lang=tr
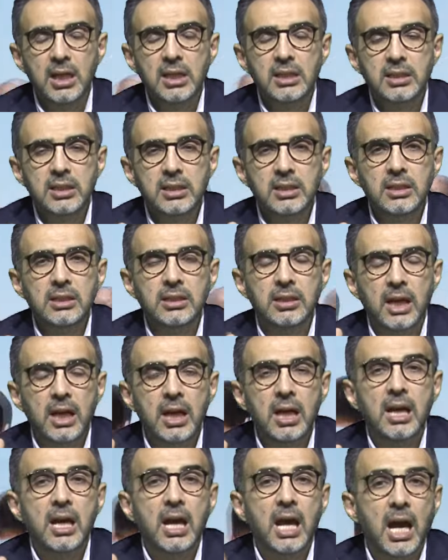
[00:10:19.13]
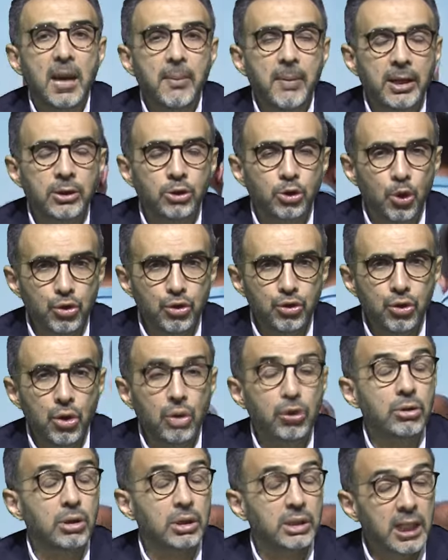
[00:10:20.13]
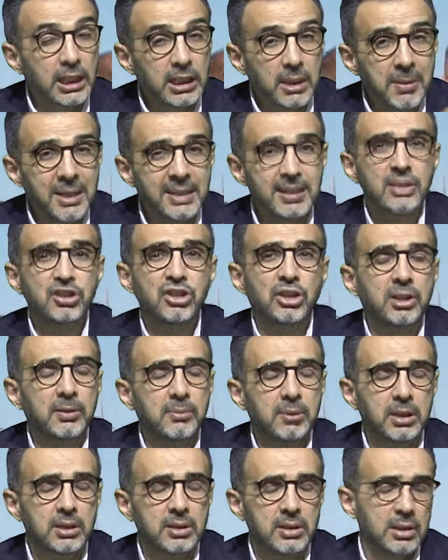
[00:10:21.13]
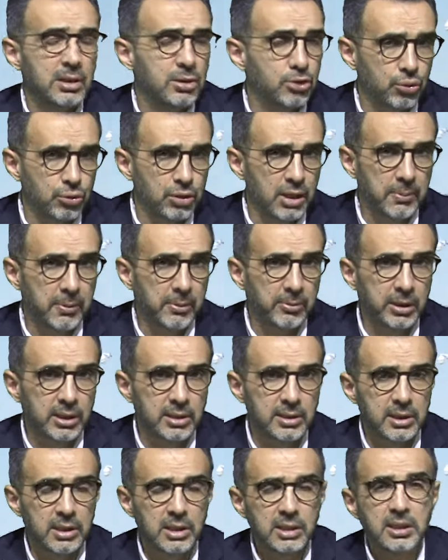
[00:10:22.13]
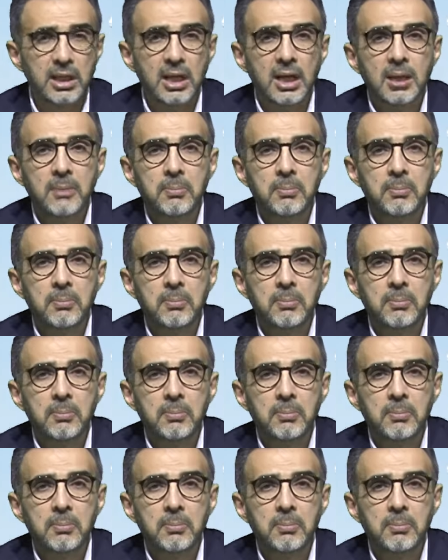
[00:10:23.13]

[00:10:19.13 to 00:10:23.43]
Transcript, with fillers: sizinle hemen görüşüyor ya da mesaj atabilirsiniz. Şunu yapabilirsiniz.